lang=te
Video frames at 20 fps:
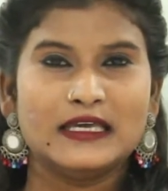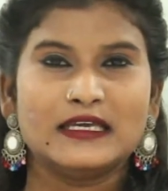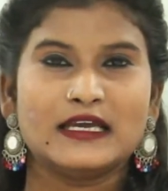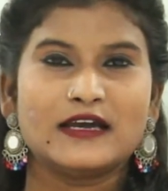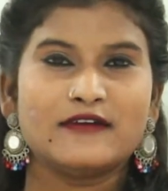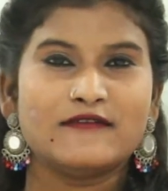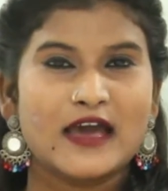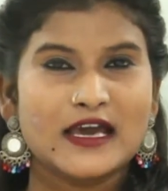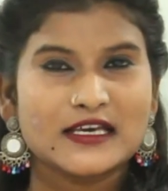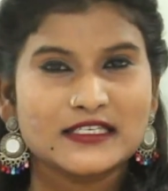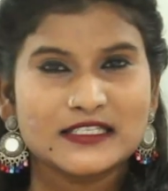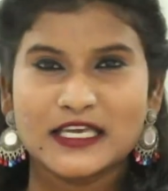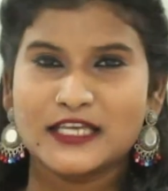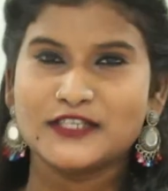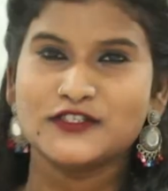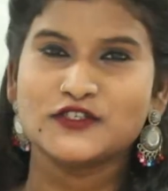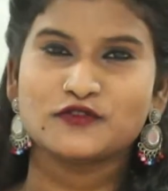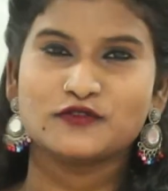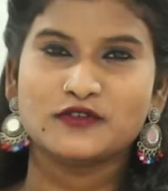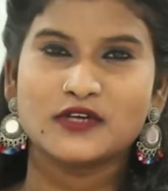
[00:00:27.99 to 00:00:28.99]
ఇంకా వ్యాక్స్
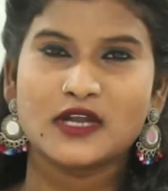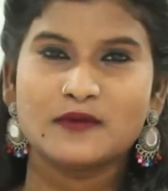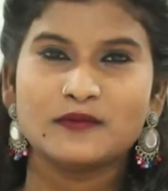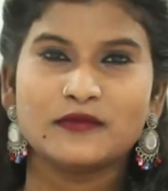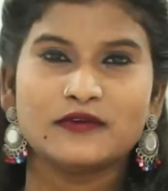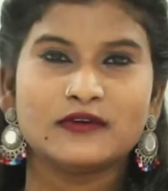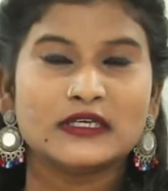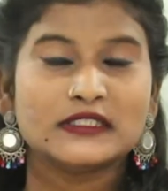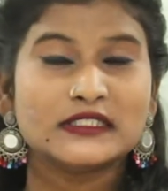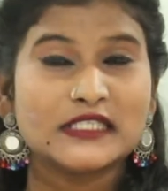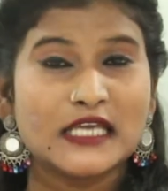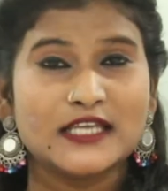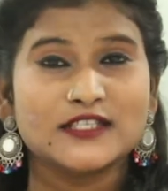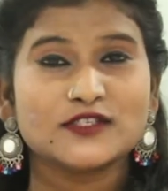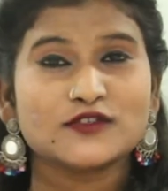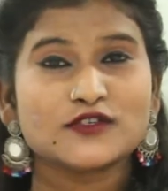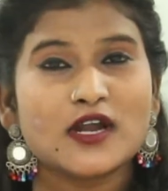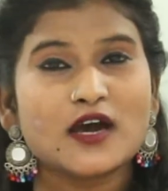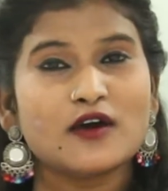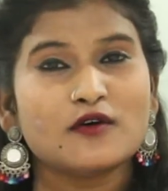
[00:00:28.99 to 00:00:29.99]
వేయించుకుంటాము
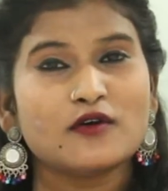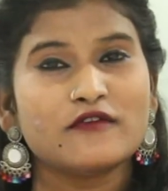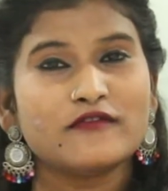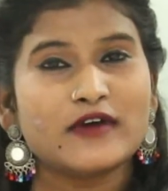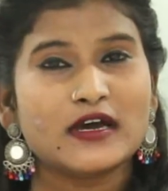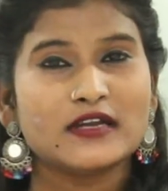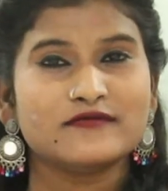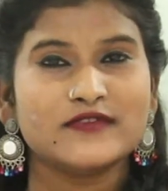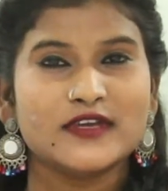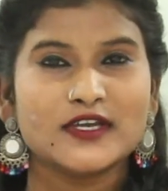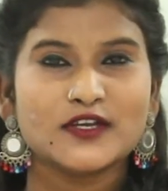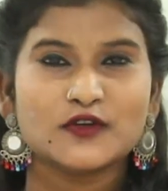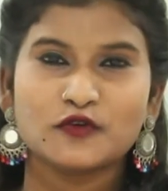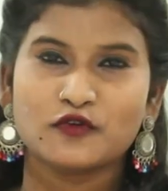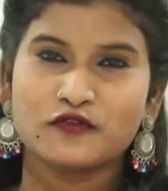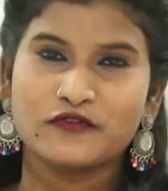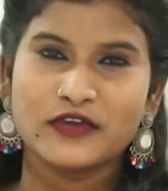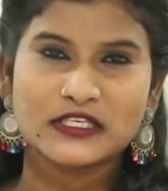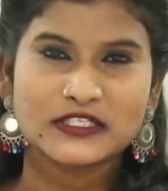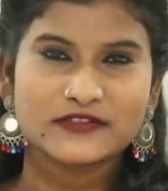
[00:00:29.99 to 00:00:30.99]
చేయించుకున్న ఒక వన్ వీక్
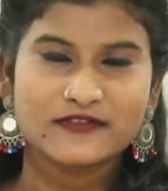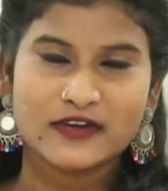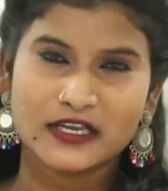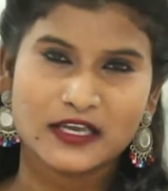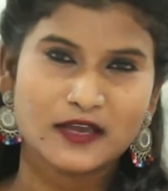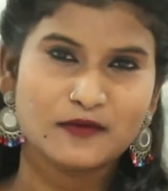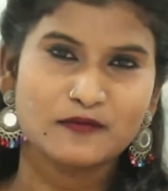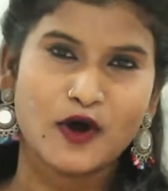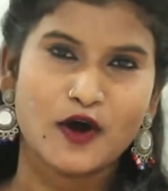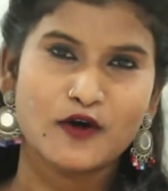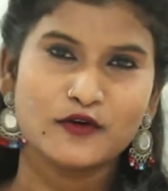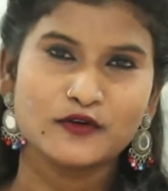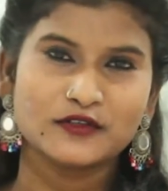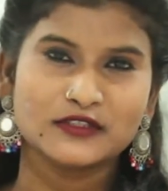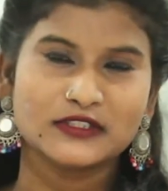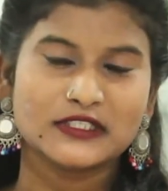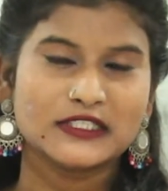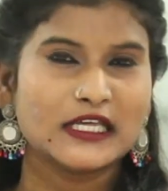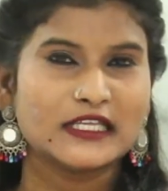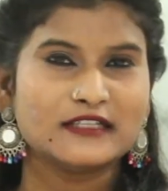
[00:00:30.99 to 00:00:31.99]
టూ వీక్స్ వరకే
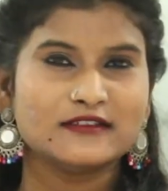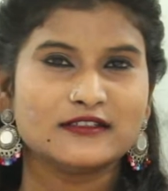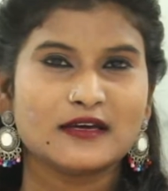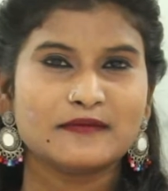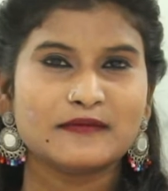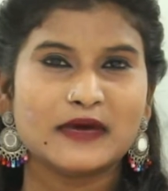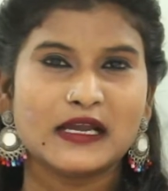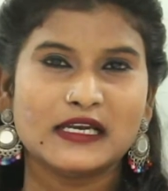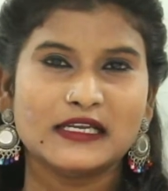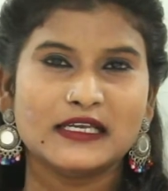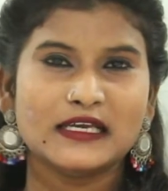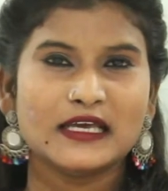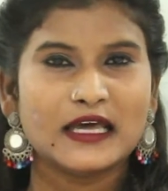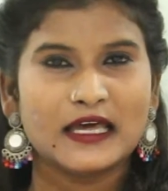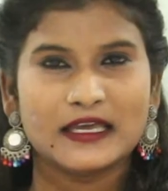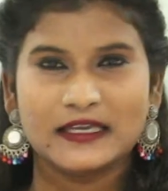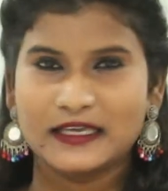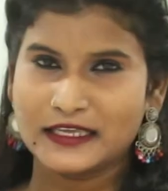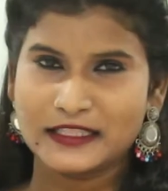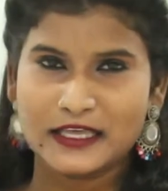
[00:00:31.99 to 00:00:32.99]
బాగుంటుంది దాని తర్వాత మళ్ళీ
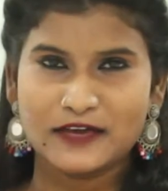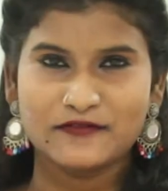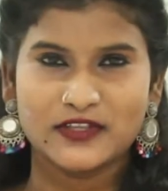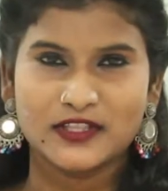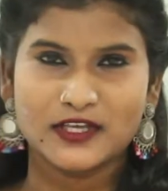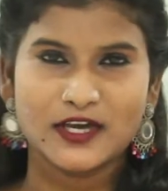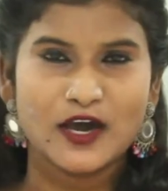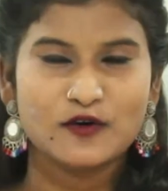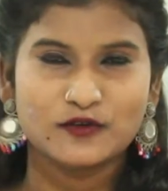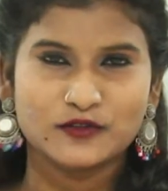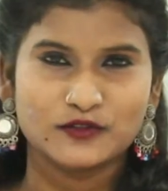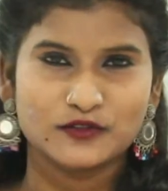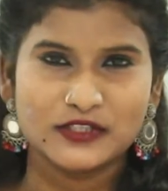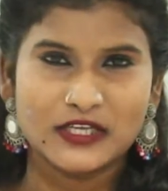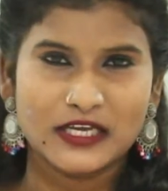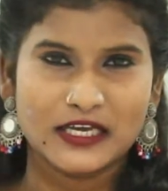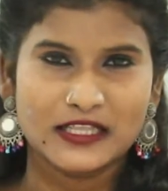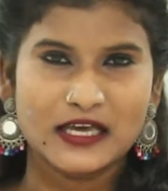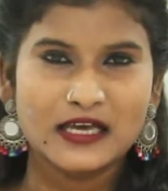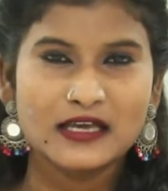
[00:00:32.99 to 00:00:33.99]
యథావిధిగా
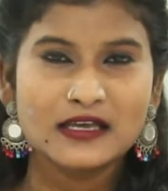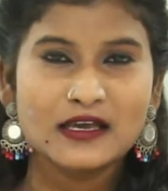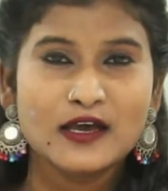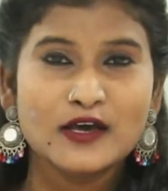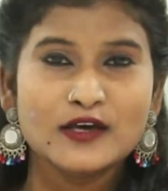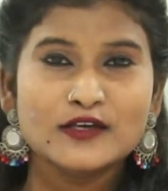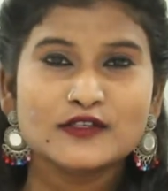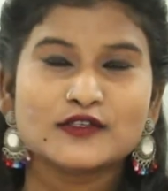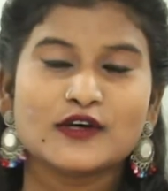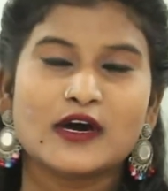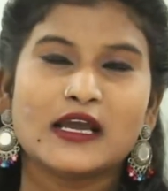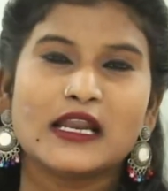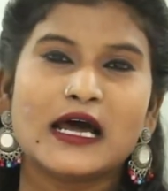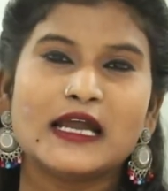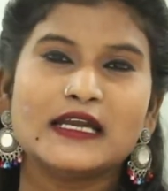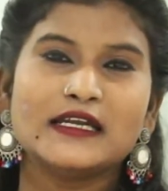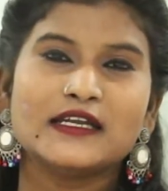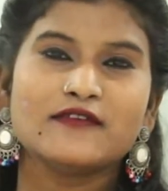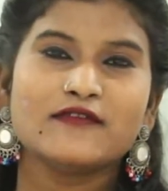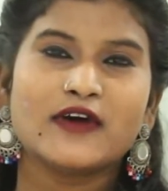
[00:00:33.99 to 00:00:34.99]
అవుతుంది కదా సో
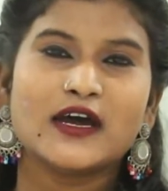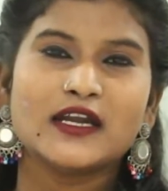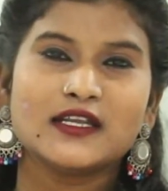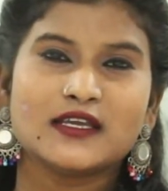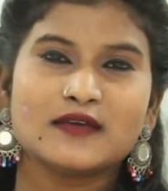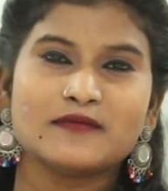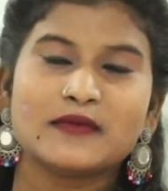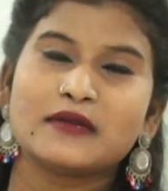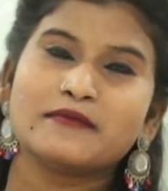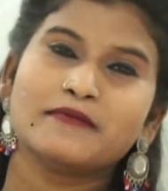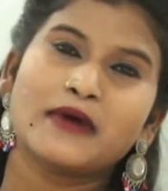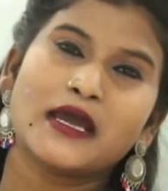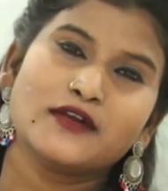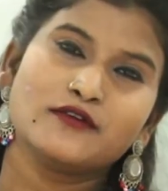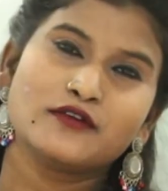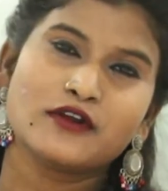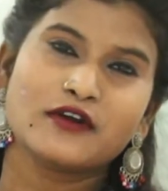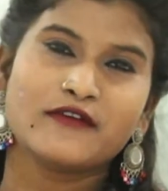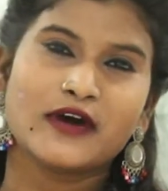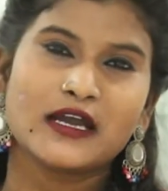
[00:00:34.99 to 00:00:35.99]
అలాంటి వాటికి మనం
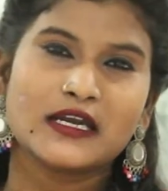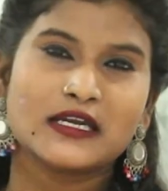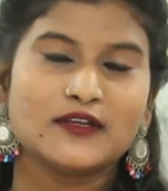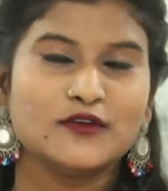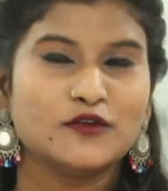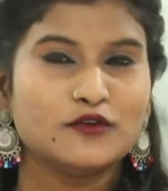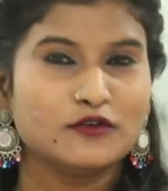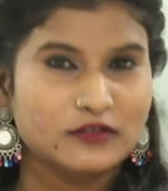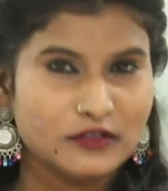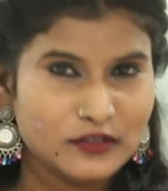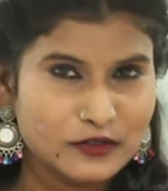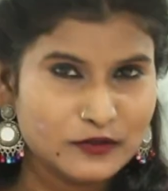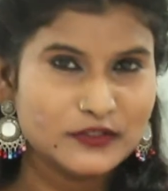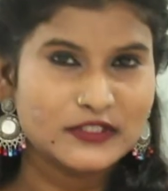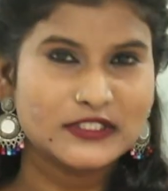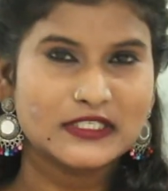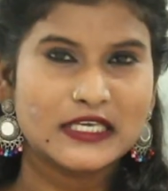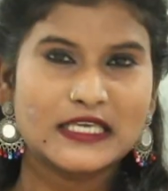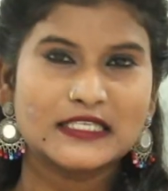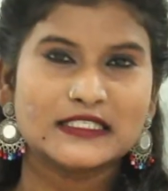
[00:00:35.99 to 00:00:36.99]
బయట ఉన్న వాటిని
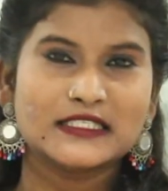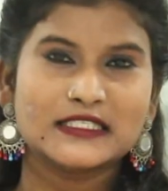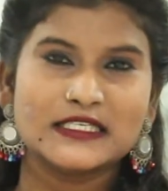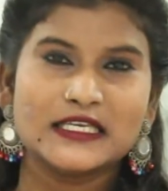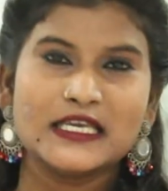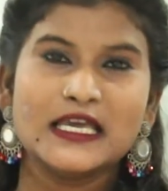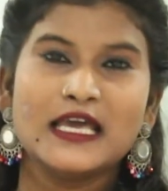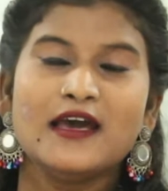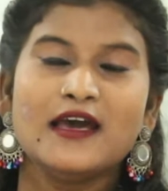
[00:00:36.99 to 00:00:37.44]
యూజ్ చేసి